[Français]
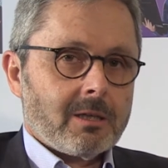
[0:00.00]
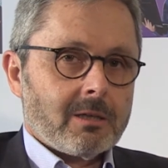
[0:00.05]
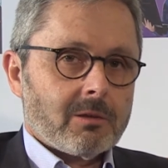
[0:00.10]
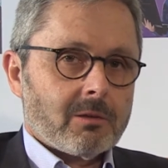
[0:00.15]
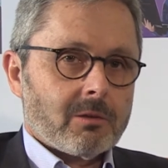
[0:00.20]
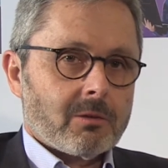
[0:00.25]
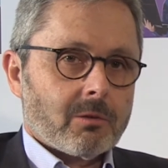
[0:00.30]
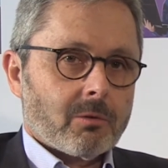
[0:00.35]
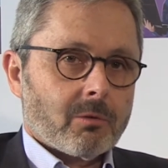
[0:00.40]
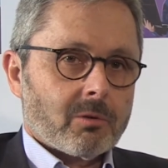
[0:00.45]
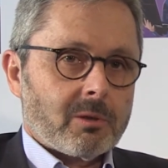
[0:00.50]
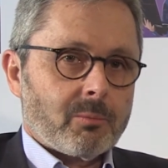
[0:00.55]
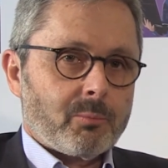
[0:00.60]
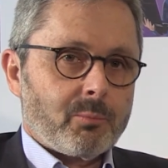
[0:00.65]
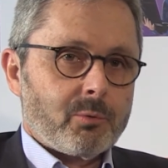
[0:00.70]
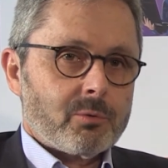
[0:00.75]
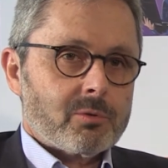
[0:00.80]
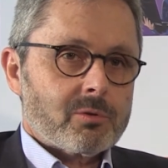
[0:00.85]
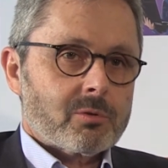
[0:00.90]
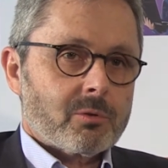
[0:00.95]
euh, on est
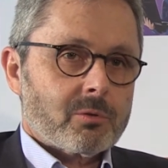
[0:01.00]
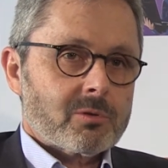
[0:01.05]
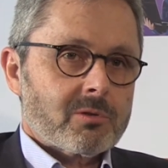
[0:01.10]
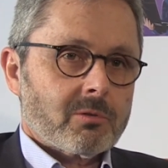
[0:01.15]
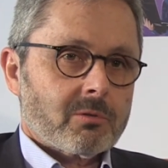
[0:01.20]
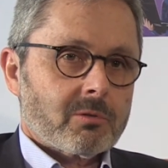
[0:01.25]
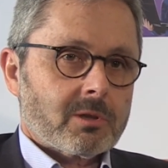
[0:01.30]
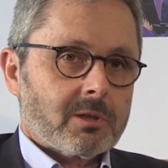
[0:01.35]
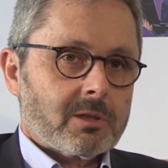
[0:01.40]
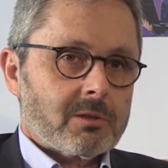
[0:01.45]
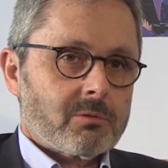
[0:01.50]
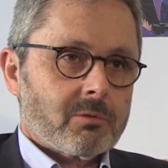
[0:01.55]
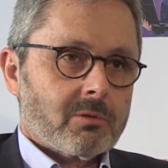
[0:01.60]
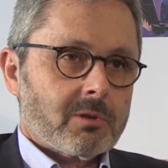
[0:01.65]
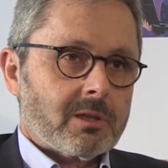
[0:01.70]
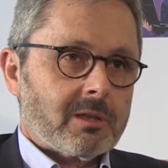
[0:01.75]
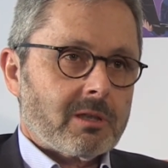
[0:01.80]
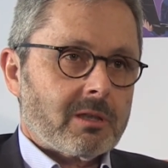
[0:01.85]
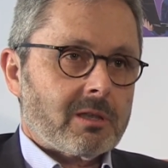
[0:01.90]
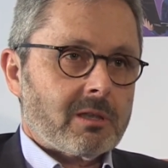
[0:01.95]
plus recentré sur
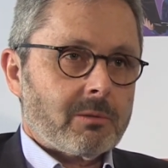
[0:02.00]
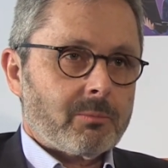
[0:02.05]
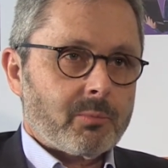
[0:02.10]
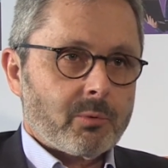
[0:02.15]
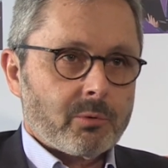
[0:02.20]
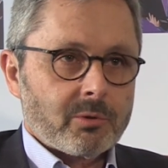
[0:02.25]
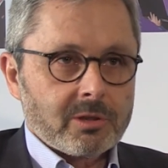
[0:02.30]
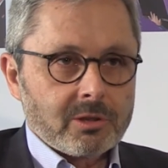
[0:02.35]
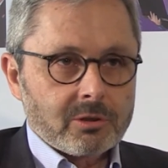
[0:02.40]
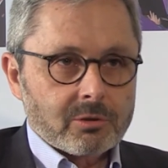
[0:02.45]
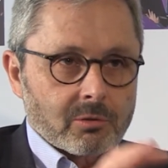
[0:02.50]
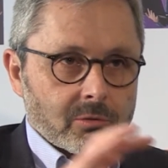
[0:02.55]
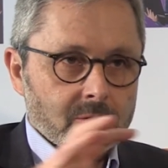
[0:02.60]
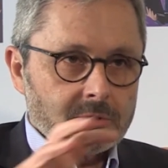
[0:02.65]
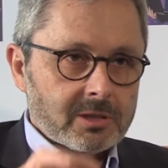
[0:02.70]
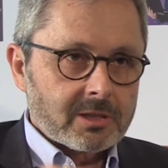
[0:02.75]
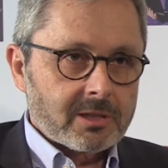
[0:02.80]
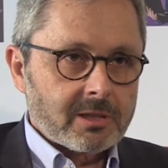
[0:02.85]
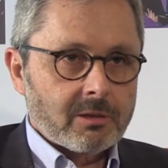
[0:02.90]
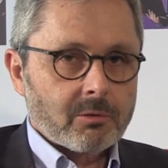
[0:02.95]
des, petits
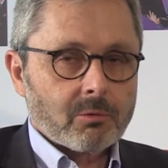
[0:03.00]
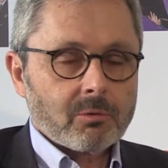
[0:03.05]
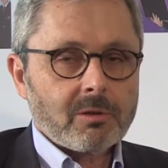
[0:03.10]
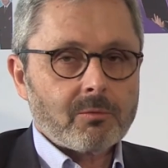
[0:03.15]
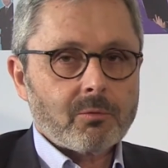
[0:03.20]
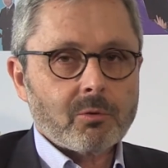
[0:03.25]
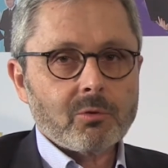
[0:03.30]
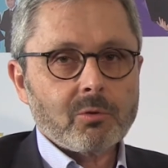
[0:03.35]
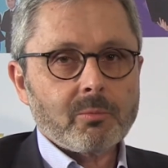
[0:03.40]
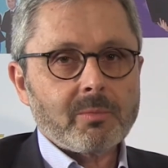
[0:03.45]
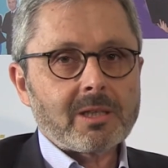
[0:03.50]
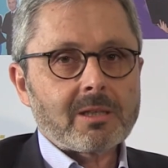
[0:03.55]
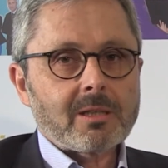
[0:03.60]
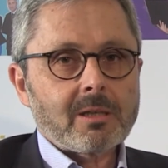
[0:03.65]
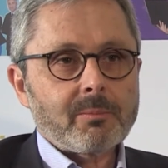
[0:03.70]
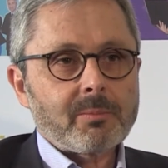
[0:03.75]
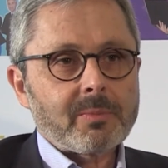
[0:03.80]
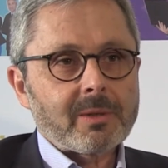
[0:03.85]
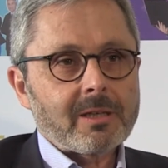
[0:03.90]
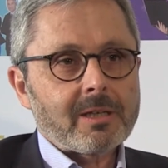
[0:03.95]
chantiers au niveau du
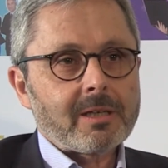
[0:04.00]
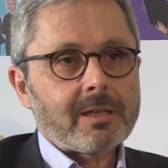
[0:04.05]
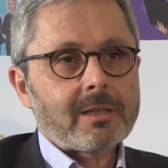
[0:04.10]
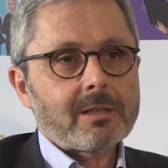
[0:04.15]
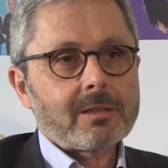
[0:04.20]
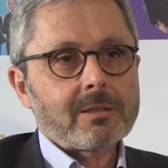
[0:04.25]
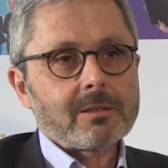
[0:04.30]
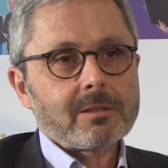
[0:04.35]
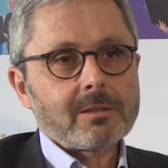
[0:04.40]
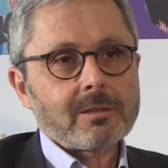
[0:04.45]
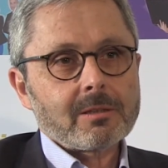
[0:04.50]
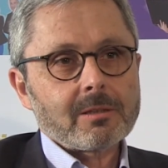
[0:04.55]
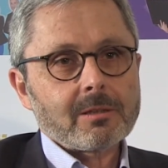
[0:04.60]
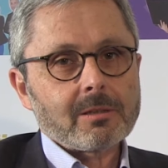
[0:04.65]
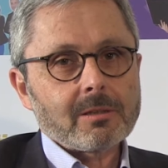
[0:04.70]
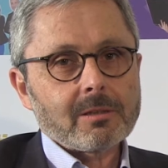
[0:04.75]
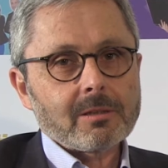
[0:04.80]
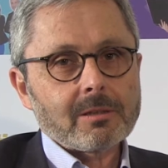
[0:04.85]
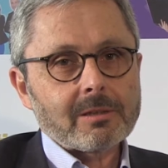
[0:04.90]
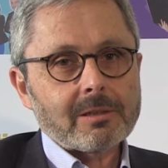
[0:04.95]
BTP
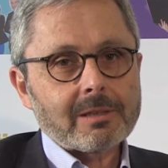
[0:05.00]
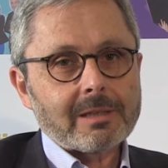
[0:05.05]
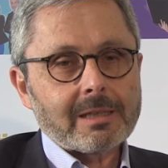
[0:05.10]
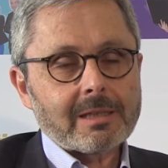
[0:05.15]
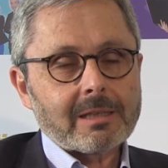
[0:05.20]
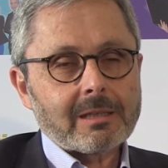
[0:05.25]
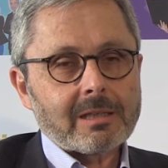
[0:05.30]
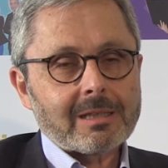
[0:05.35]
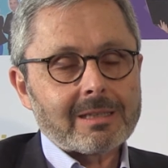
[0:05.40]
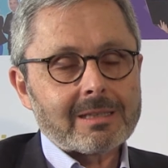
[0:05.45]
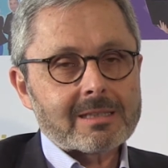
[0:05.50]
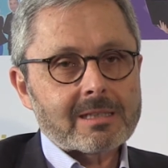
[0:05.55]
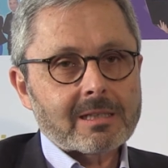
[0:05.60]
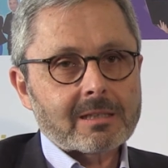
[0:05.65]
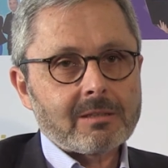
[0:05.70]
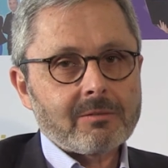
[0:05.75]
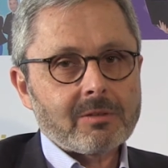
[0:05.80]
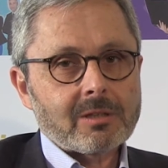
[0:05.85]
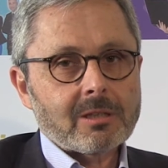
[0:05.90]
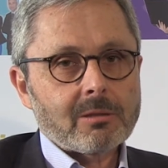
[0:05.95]
euh, et des,
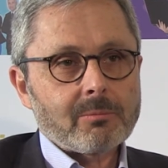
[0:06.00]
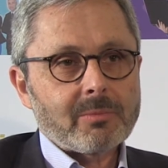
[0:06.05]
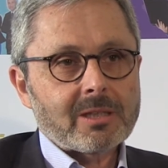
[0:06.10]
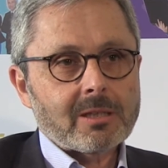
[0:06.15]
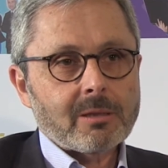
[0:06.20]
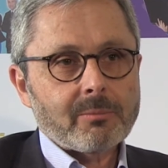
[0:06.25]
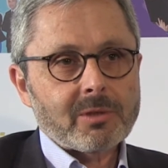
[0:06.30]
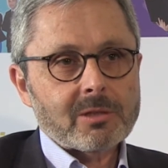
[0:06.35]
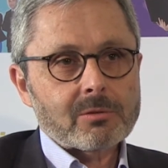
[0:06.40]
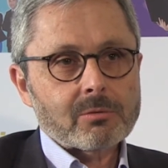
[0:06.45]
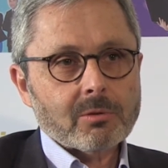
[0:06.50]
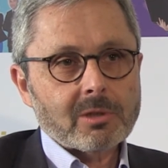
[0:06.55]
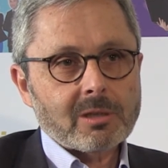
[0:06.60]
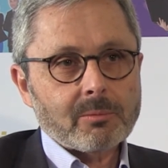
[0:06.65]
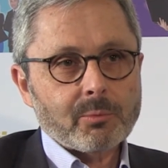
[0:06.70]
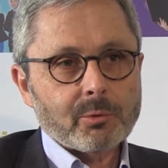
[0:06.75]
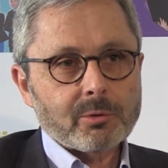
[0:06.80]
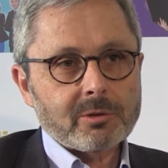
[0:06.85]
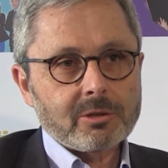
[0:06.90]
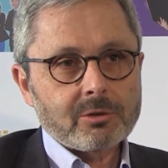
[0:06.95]
activités de BTP sur des
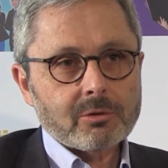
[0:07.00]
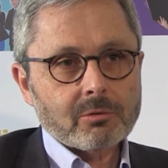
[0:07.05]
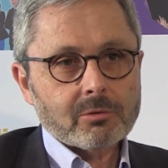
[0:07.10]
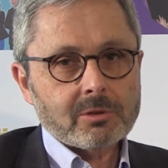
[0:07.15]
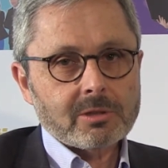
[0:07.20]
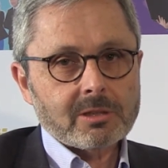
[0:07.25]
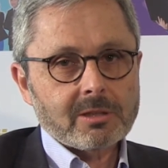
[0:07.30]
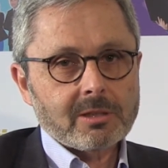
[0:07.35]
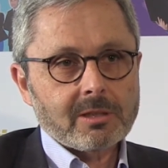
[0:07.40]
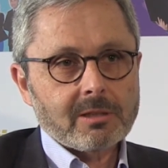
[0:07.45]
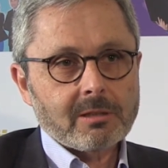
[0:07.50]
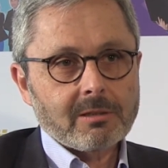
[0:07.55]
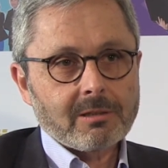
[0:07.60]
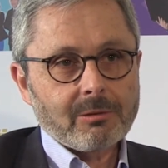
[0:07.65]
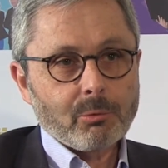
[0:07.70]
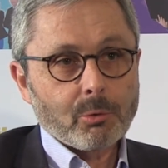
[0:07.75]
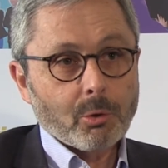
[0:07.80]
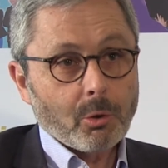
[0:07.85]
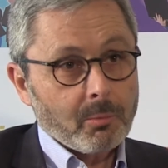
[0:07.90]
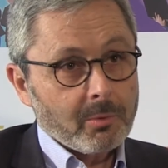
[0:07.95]
petits chantiers
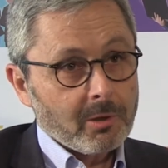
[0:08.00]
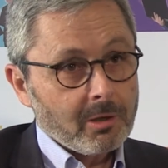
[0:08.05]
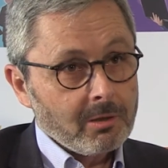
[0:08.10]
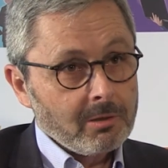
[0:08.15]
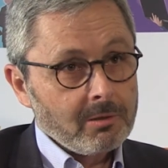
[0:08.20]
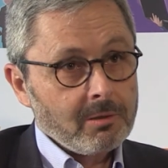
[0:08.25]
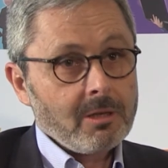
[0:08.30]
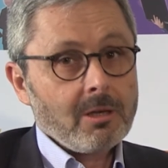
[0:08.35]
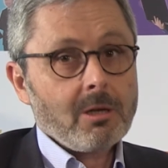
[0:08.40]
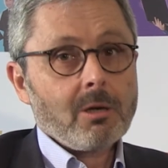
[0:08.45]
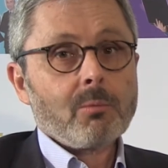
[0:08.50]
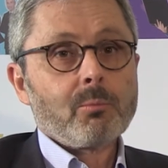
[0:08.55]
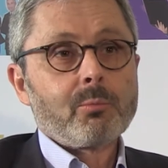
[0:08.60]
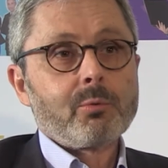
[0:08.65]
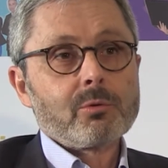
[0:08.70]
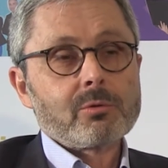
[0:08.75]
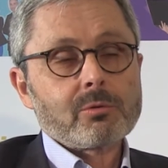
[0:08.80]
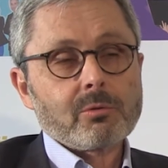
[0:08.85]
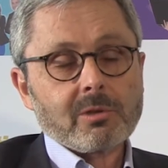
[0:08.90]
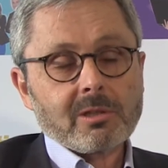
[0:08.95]
urbains,
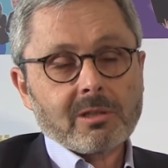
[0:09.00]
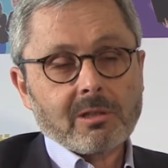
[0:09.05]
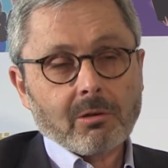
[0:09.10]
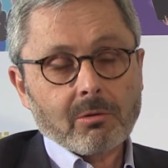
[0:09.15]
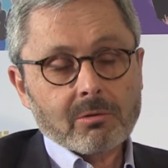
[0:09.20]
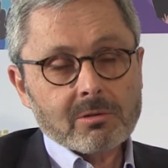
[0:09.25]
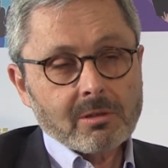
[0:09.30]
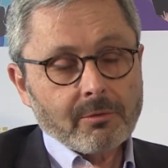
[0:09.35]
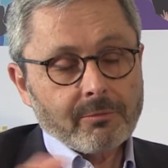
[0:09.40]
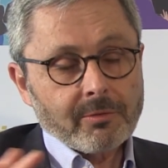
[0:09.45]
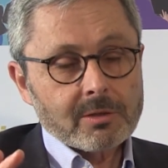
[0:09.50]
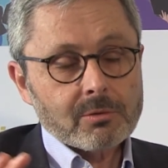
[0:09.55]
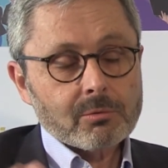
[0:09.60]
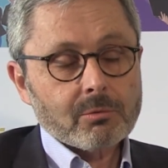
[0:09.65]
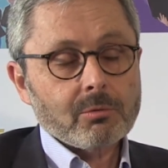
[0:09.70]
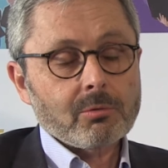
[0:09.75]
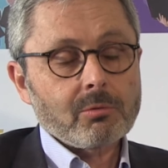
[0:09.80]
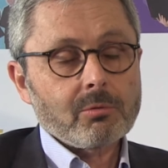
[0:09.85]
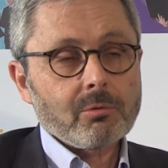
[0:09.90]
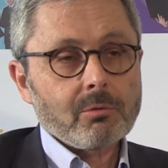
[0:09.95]
plus que des grandes
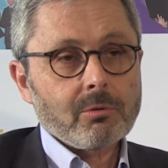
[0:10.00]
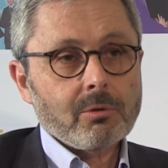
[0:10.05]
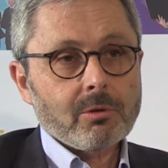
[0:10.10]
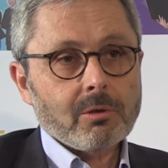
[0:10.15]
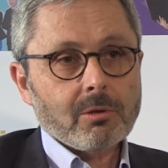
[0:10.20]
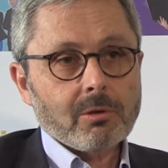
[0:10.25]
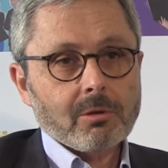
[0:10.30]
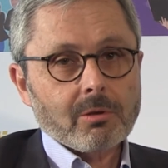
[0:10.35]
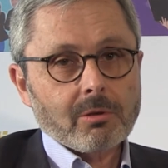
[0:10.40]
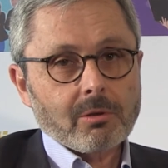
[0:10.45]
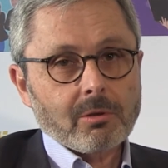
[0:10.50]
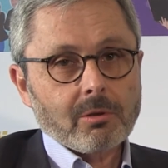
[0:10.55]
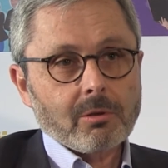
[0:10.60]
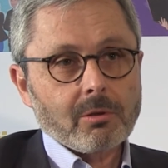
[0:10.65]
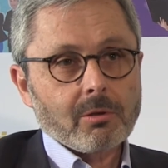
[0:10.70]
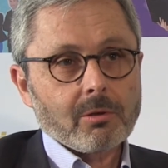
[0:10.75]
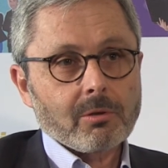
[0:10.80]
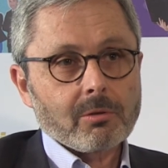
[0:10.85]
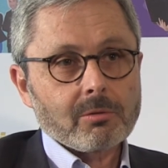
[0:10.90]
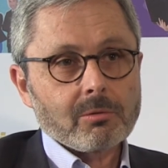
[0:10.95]
infrastructures
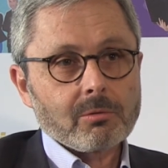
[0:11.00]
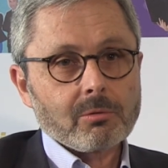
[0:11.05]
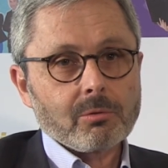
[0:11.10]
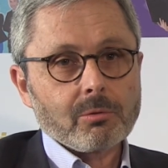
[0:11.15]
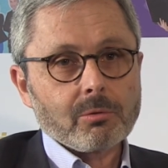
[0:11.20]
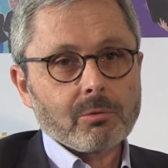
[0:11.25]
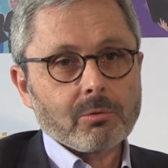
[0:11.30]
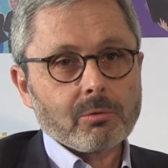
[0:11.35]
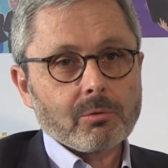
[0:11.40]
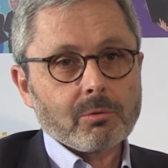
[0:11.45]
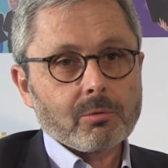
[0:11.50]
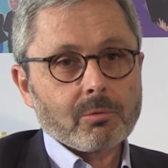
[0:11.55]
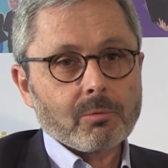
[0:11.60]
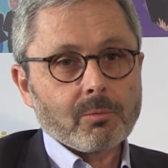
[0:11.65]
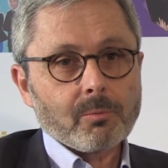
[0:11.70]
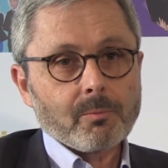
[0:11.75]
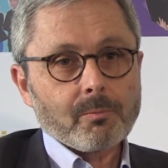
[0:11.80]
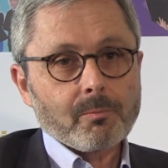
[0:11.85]
euh, de,